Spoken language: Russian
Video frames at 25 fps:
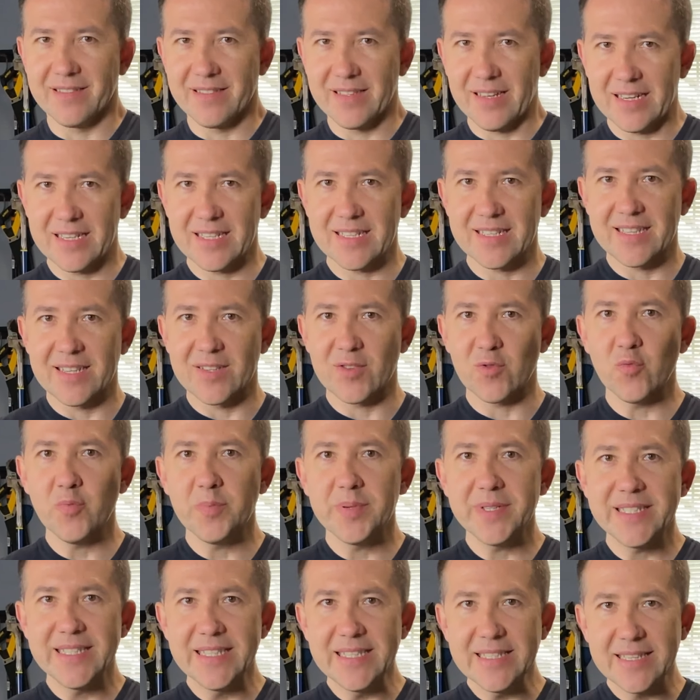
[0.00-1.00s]
так сказать,
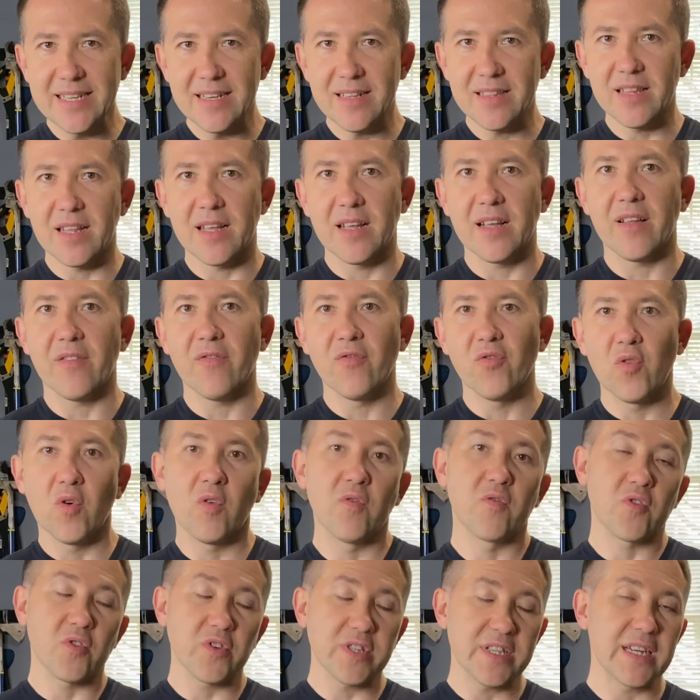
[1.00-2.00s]
убедительно, но
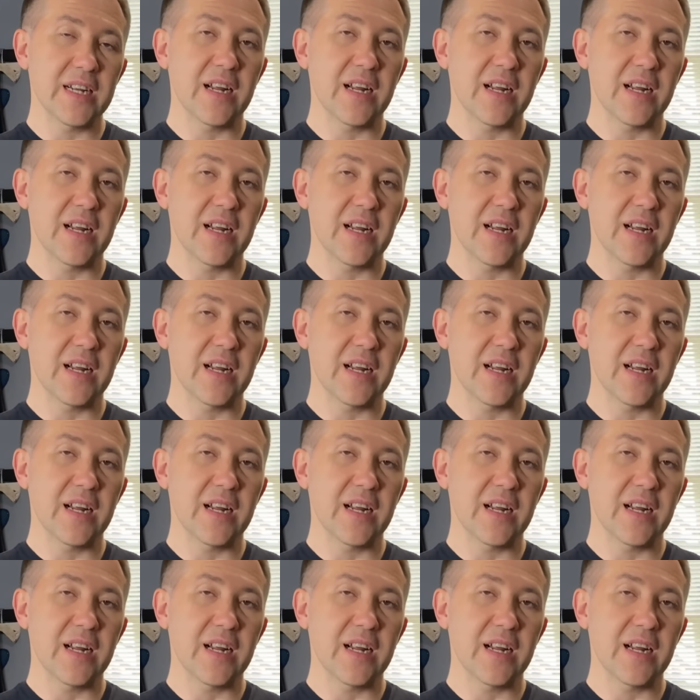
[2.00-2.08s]
вроде